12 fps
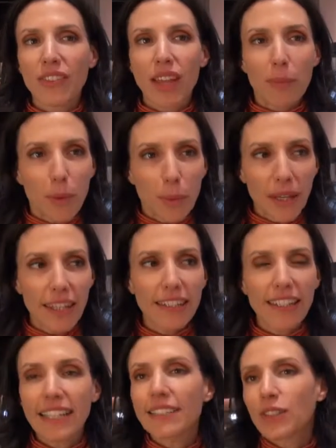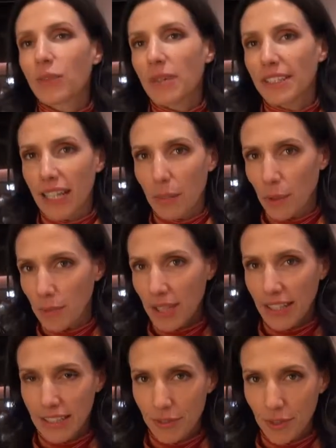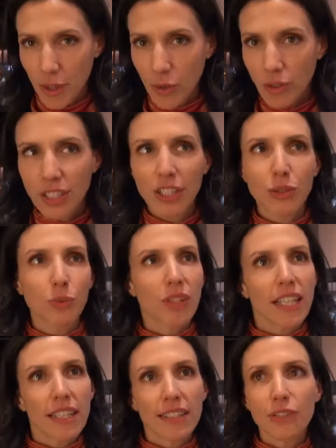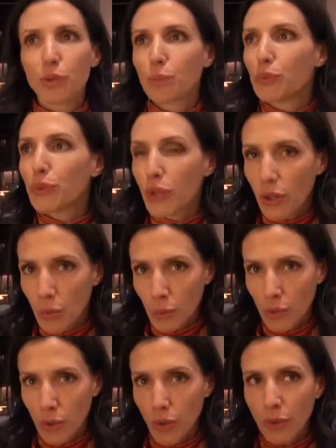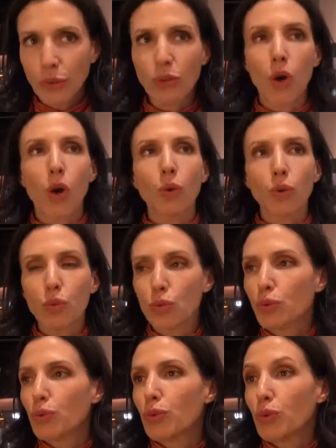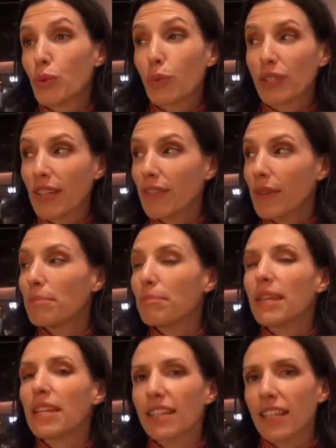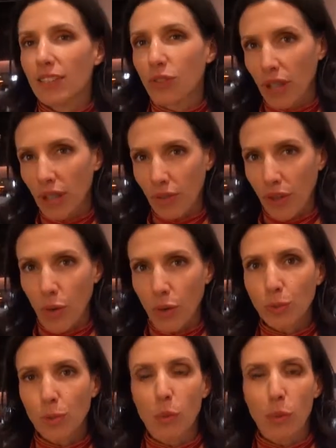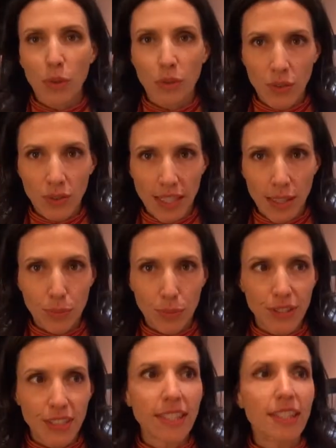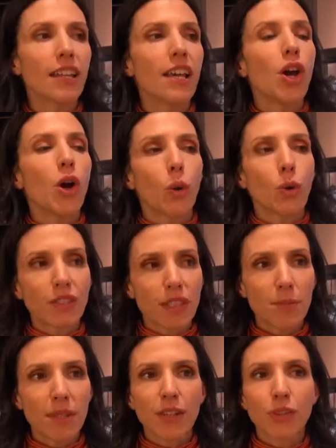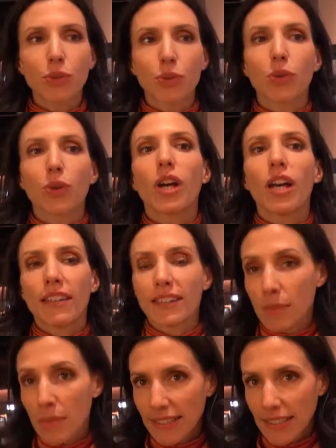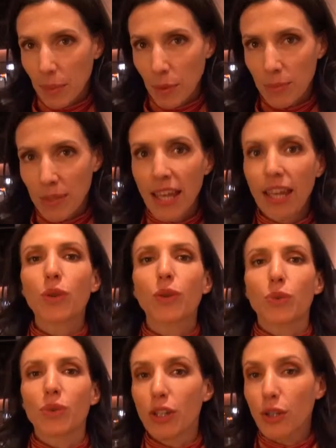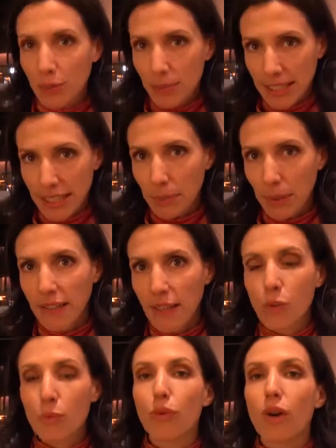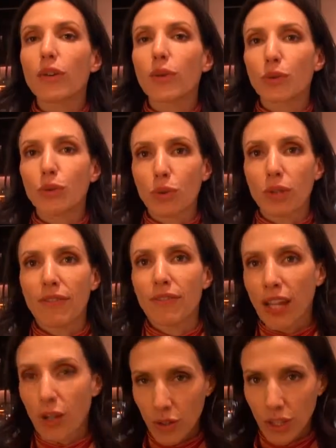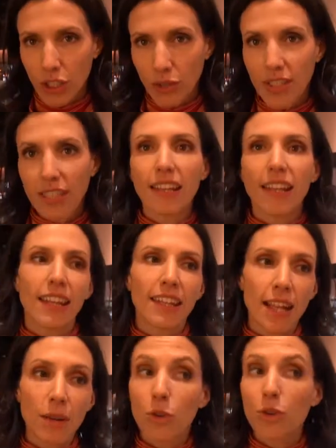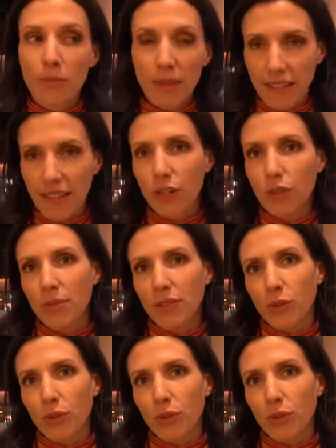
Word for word: avez à peu près 400 matières premières différentes qui sont déclinées sous plusieurs contenances. En tout, du coup, vous avez 1400 références proposées dans cette boutique, aussi bien sur des matières premières que sur des cosmétiques prêts à l'emploi, que sur les flaconnages vides et également le matériel de mise en